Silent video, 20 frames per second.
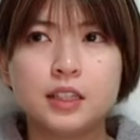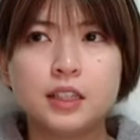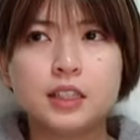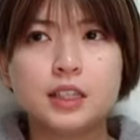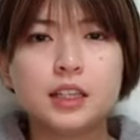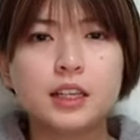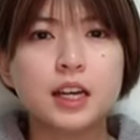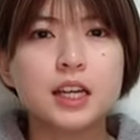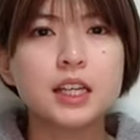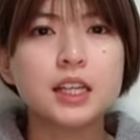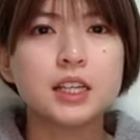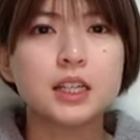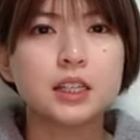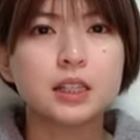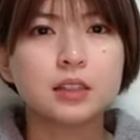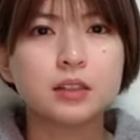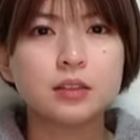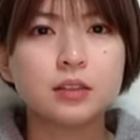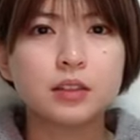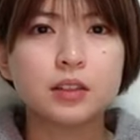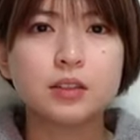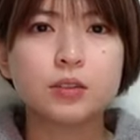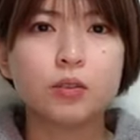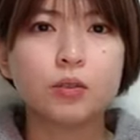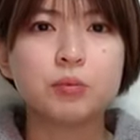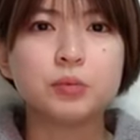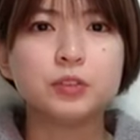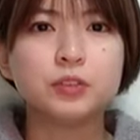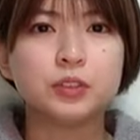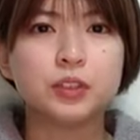きがいいと
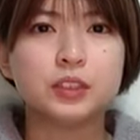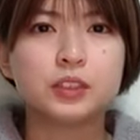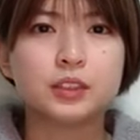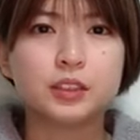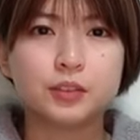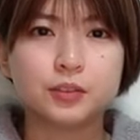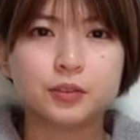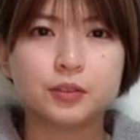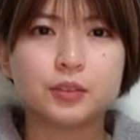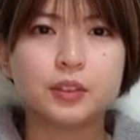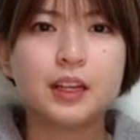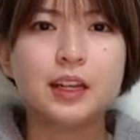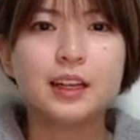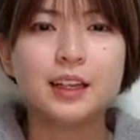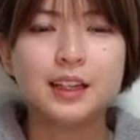思うんですけど